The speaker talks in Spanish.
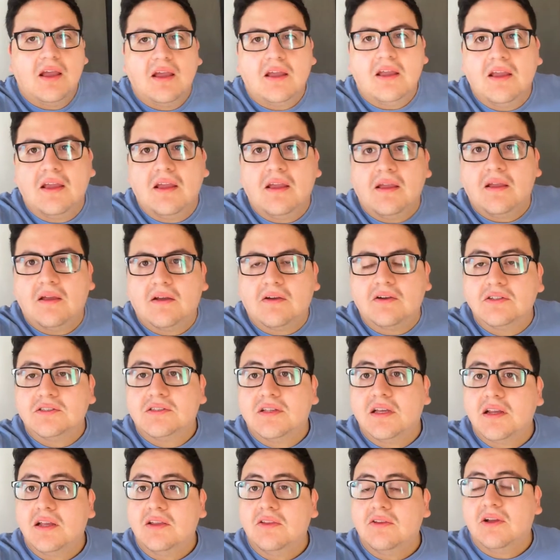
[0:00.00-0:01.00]
Y
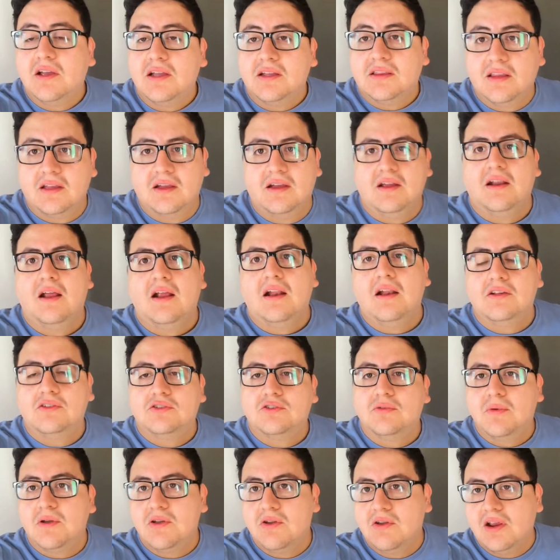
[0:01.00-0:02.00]
considerando que este canal en
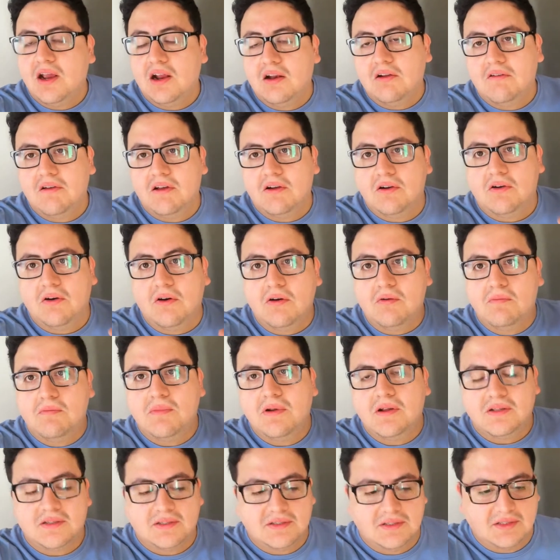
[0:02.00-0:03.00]
su mayoría lo ven
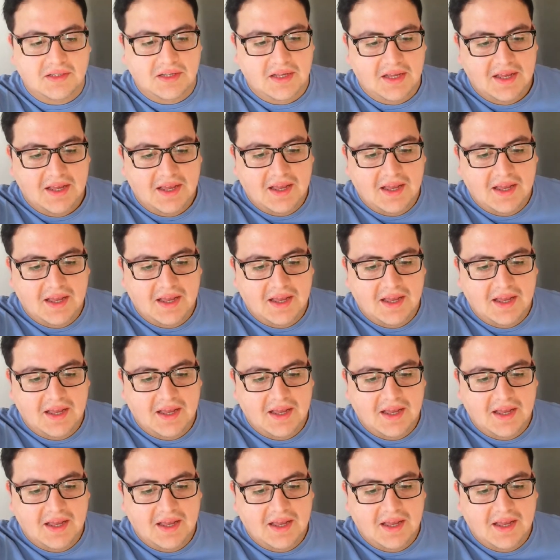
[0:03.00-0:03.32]
hombres,